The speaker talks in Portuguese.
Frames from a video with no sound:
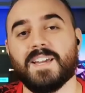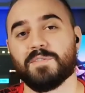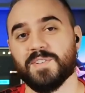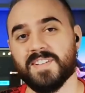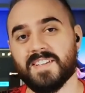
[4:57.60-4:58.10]
É,
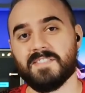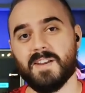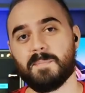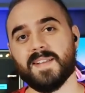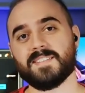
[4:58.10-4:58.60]
você que
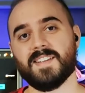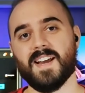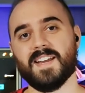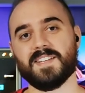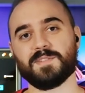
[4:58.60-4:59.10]
vai
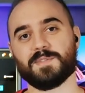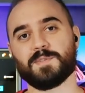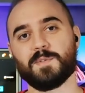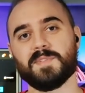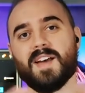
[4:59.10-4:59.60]
passear aí nos
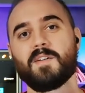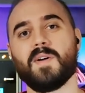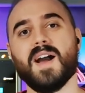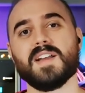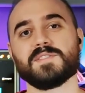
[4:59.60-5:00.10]
clubes
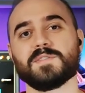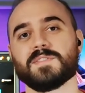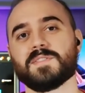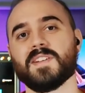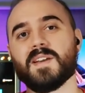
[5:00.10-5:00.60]

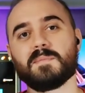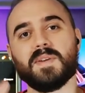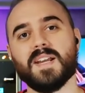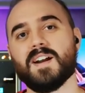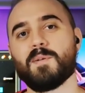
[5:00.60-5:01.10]
aquáticos,
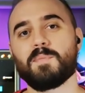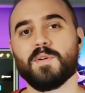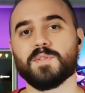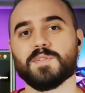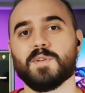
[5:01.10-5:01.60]
brincar um
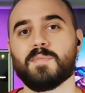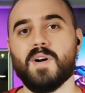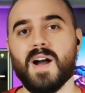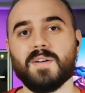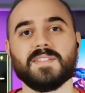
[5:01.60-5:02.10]
pouco no
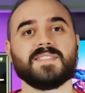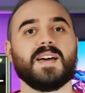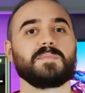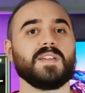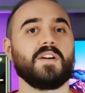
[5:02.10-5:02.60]
água,
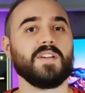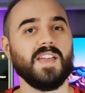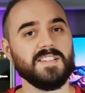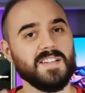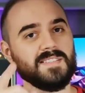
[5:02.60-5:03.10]
sabe que
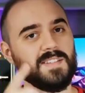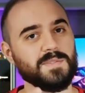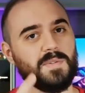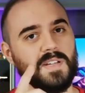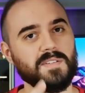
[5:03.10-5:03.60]
alguém já
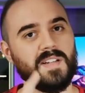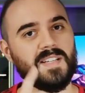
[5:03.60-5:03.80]
testou aquilo